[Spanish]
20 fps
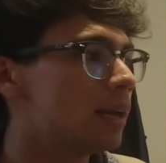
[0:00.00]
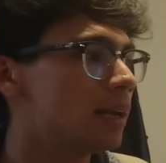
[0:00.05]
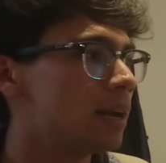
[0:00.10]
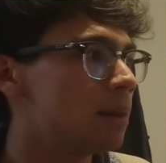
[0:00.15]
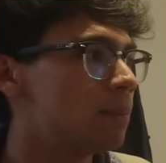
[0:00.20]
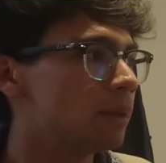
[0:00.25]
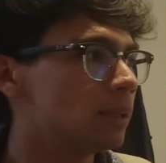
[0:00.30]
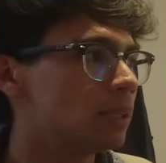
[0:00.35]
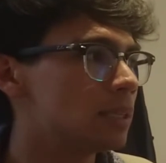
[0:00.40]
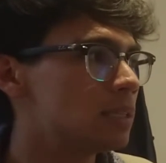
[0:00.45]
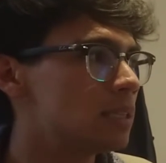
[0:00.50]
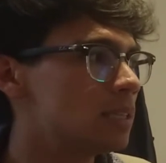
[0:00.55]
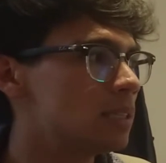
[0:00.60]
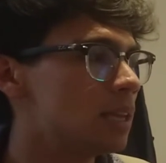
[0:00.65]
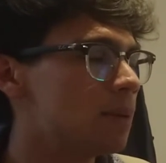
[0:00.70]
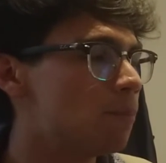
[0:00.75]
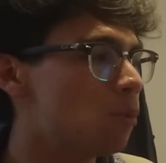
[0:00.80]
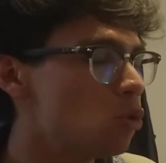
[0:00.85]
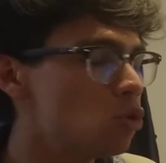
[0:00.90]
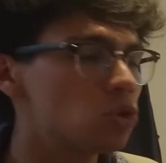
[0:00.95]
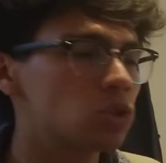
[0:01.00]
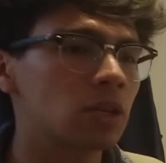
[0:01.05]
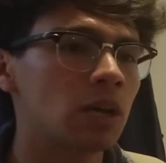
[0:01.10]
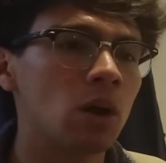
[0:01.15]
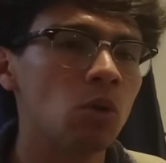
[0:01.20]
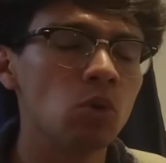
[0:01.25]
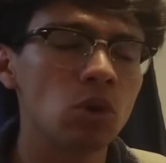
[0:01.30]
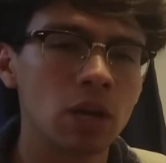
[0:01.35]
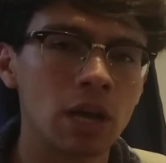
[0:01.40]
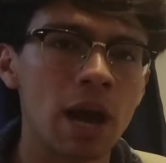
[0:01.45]
Realmente si se busca
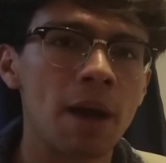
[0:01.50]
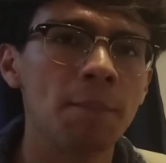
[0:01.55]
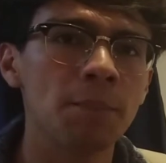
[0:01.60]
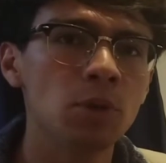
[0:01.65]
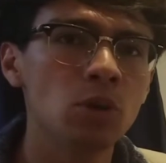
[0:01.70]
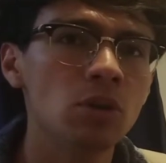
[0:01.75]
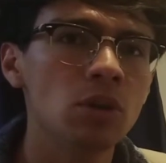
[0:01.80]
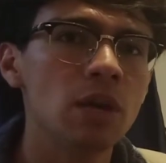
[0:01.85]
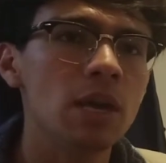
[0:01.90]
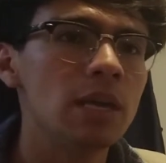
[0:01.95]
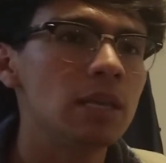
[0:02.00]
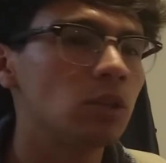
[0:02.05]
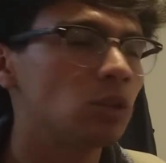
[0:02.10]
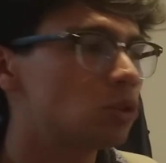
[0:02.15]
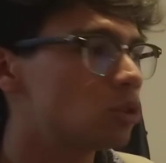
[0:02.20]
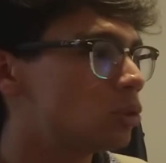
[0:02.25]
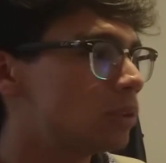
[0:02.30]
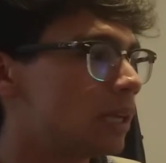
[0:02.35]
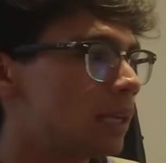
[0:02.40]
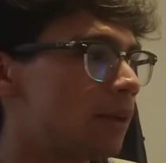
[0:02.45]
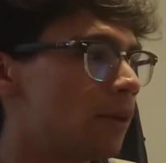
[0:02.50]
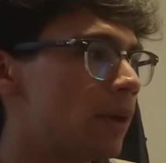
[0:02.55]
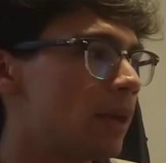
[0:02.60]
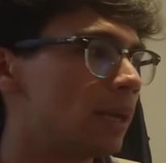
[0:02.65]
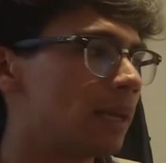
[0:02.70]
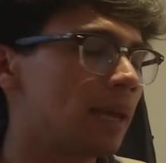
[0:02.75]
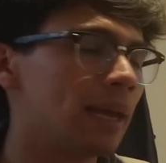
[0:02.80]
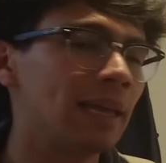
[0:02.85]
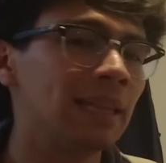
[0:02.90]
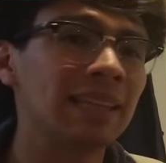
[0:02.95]
un cambio, usted
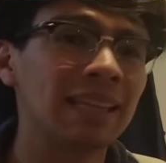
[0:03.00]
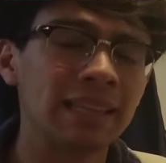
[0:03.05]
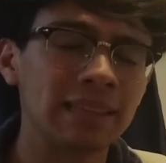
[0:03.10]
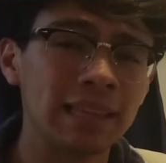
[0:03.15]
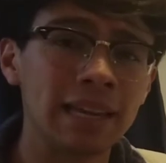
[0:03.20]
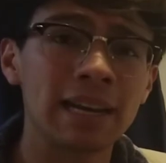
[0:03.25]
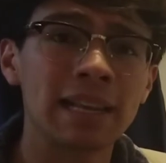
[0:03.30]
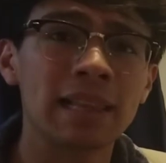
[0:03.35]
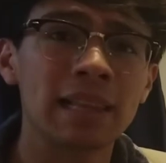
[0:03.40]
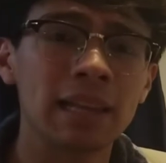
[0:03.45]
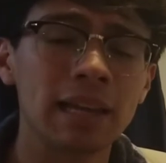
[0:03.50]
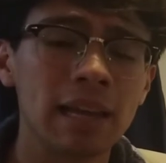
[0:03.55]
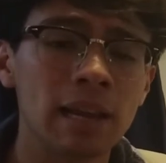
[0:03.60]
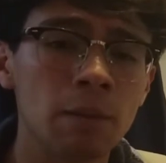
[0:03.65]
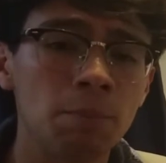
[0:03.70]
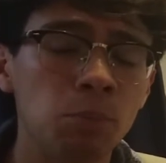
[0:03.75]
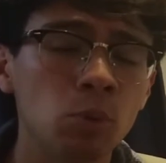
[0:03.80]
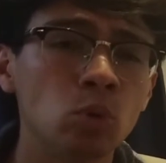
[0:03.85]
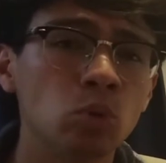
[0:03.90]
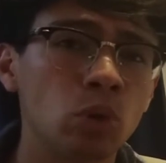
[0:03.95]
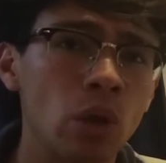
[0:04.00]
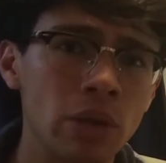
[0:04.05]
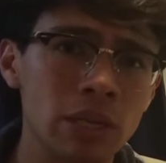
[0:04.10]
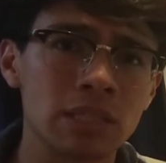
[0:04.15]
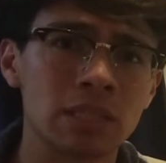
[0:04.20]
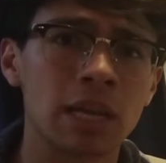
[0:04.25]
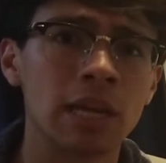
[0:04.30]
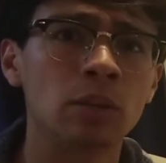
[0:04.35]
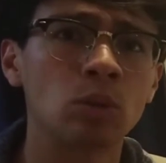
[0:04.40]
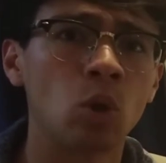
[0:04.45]
debe que entender el punto de
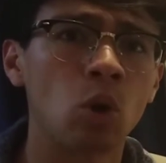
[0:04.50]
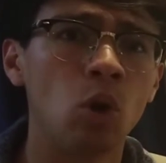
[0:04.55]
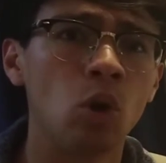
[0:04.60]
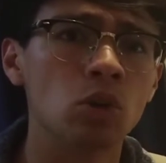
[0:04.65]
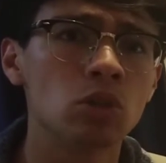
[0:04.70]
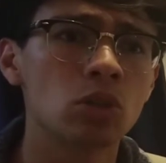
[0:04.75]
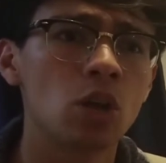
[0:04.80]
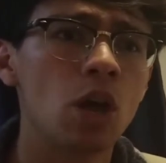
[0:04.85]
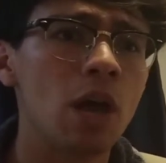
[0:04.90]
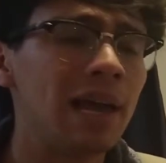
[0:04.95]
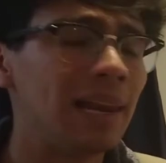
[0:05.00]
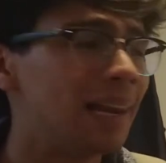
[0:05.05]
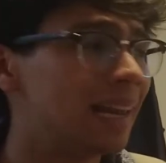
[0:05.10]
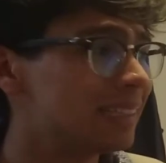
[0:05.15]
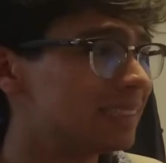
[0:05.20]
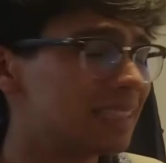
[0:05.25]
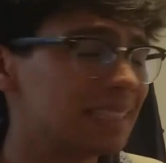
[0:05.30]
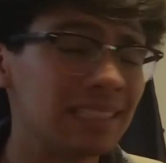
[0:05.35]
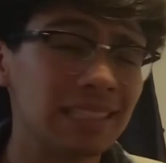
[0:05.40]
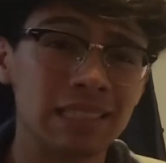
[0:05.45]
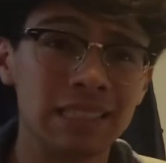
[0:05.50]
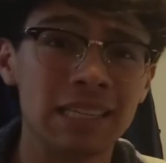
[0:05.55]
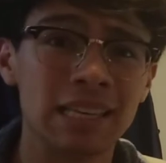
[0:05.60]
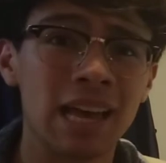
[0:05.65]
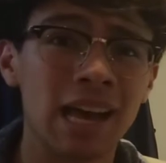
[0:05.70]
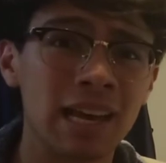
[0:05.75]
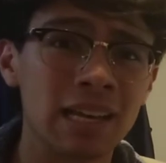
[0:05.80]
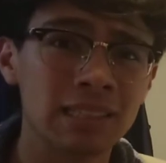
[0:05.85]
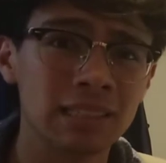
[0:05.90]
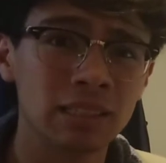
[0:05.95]
vista de todos, las
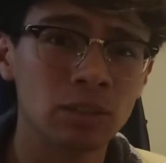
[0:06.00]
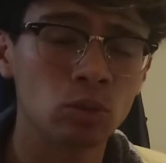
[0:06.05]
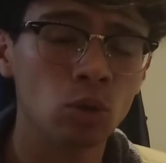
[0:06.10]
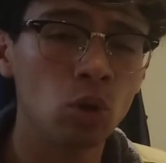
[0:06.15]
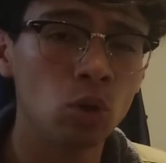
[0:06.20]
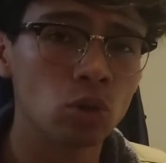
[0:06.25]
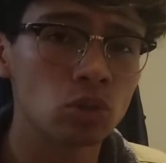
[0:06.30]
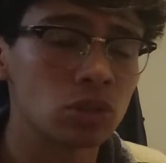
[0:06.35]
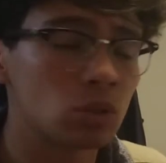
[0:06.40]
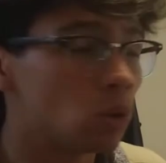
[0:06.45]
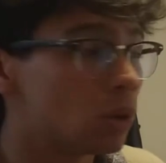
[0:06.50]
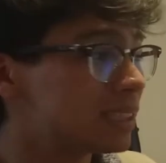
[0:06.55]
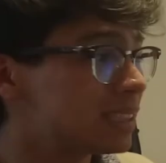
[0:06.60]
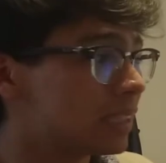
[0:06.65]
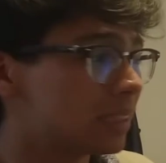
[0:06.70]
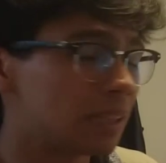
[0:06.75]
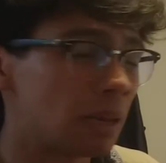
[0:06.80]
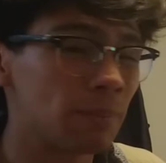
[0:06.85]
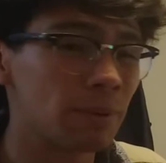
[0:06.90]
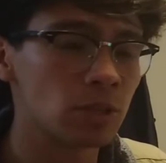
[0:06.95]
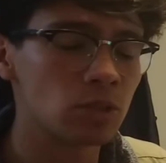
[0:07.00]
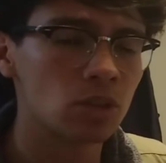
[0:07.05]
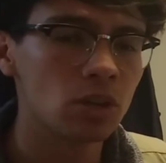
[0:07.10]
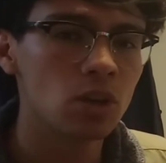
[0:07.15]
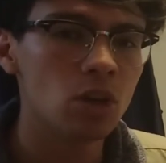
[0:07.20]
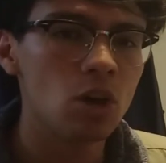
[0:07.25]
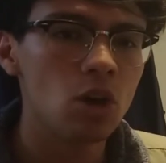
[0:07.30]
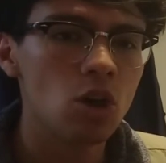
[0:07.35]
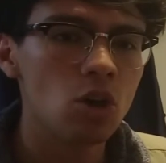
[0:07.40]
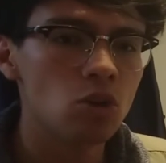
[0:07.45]
necesidades de todos y hasta tal vez
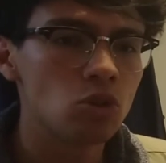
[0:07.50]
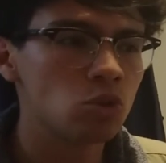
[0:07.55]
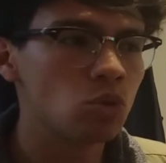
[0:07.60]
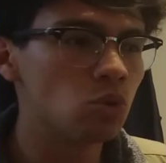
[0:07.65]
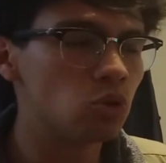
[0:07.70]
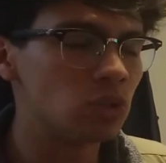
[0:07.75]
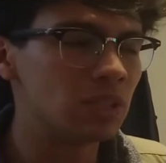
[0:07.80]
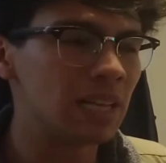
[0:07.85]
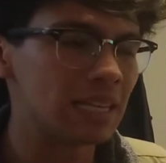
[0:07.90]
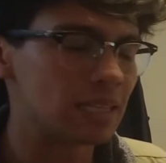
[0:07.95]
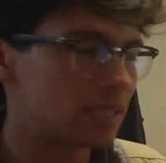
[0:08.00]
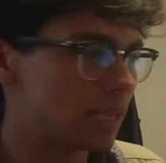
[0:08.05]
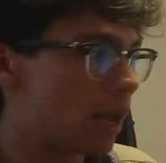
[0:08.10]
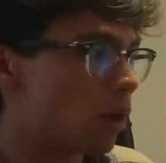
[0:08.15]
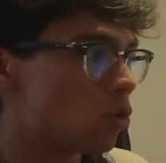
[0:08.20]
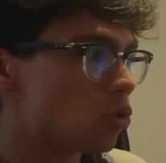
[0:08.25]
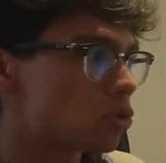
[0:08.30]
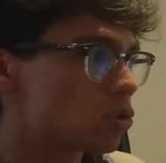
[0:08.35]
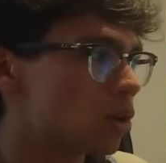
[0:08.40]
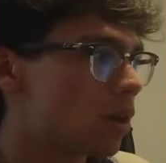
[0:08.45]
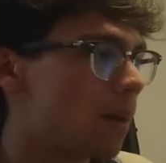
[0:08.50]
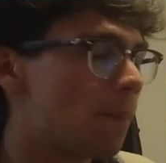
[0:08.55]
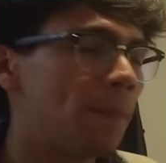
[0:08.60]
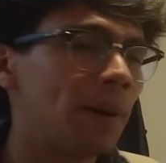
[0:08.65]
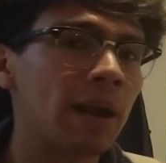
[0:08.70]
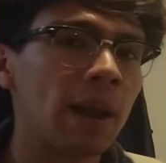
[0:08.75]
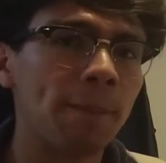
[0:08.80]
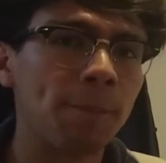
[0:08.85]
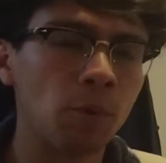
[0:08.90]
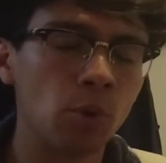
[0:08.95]
sus deseos,
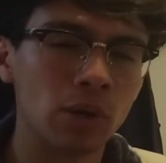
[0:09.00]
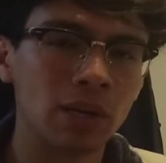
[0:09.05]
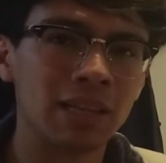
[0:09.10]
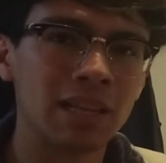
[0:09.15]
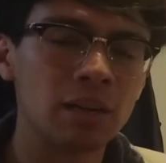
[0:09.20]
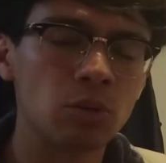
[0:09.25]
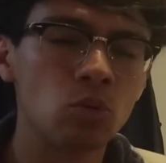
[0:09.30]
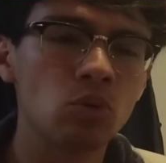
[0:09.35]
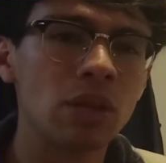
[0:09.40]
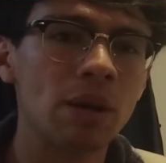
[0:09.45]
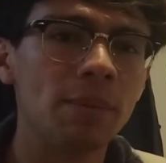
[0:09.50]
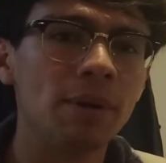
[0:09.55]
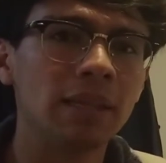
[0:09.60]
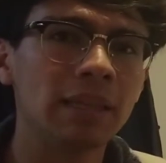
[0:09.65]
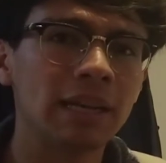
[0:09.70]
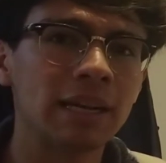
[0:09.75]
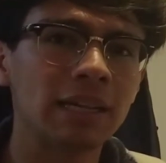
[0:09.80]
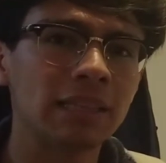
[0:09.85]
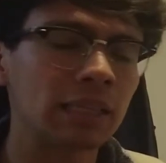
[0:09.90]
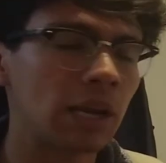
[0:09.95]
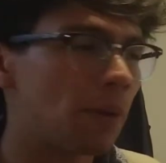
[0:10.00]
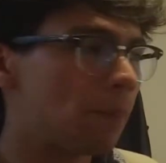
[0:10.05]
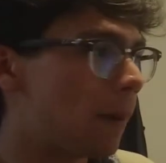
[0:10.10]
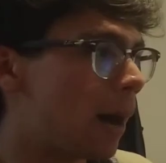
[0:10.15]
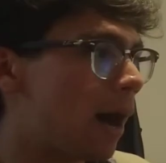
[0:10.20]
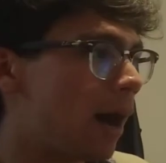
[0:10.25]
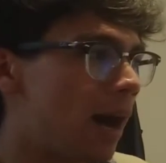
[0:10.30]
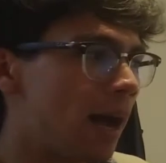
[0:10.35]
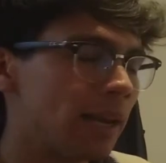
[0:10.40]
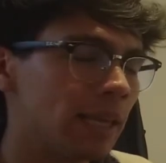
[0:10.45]
para poder de alguna manera
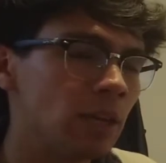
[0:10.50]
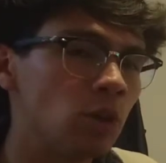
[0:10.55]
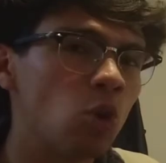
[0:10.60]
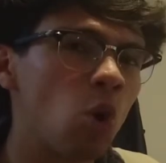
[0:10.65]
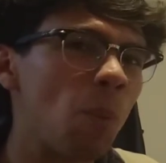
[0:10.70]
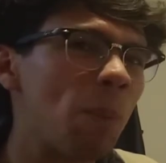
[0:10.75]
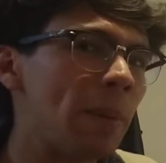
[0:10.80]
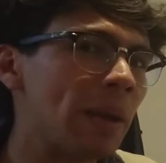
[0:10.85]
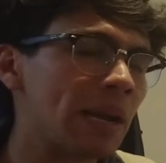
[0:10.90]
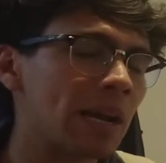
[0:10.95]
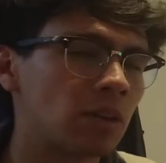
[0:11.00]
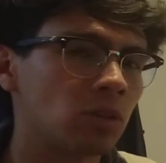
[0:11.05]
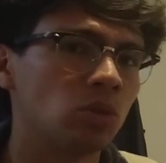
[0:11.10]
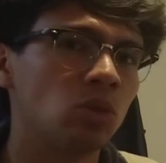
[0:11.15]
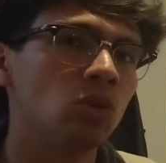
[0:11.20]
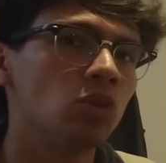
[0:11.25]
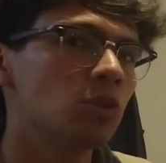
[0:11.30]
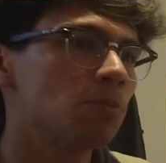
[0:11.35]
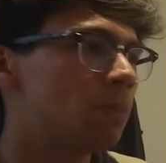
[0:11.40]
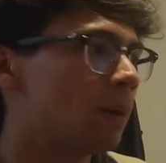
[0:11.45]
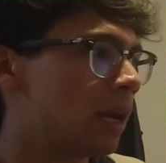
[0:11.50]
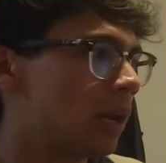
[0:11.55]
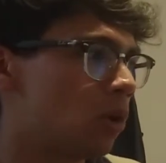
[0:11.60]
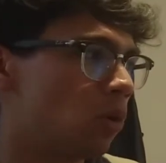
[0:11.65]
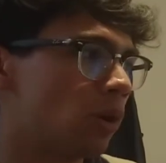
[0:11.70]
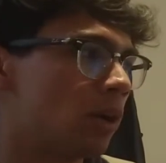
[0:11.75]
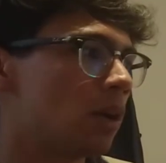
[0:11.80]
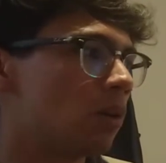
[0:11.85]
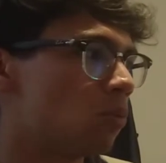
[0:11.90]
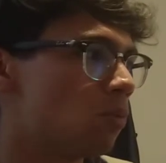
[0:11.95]
trabajar y cooperar todos para
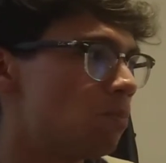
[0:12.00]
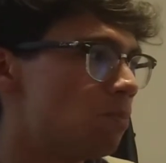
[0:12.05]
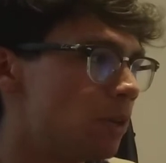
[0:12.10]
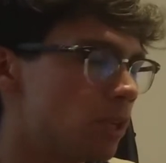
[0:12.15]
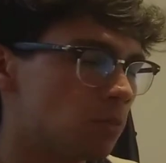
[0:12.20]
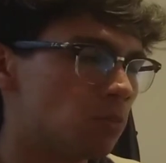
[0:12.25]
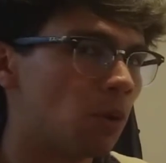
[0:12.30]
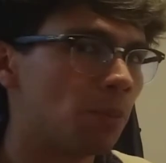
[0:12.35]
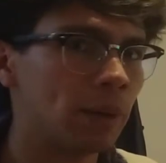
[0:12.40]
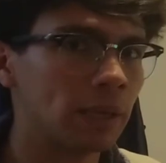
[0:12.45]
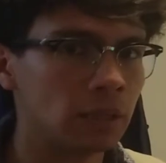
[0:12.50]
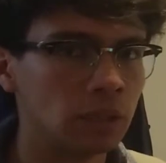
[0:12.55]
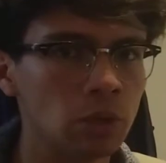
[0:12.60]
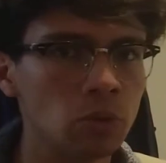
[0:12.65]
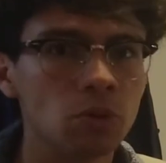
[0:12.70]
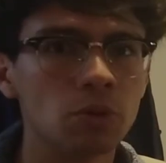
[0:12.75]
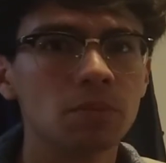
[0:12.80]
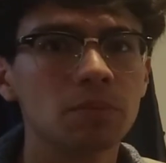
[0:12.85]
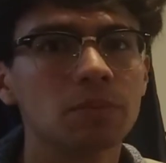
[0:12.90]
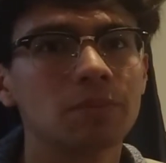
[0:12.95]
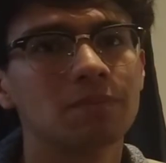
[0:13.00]
lograr un mismo objetivo.